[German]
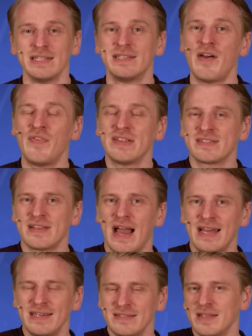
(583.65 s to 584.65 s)
Da
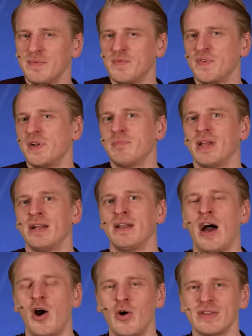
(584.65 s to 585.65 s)
verzeih ich dem Film dann
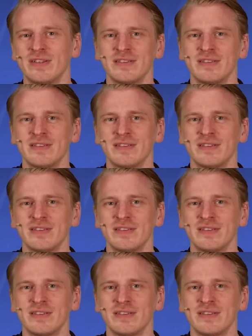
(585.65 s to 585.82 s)
auch,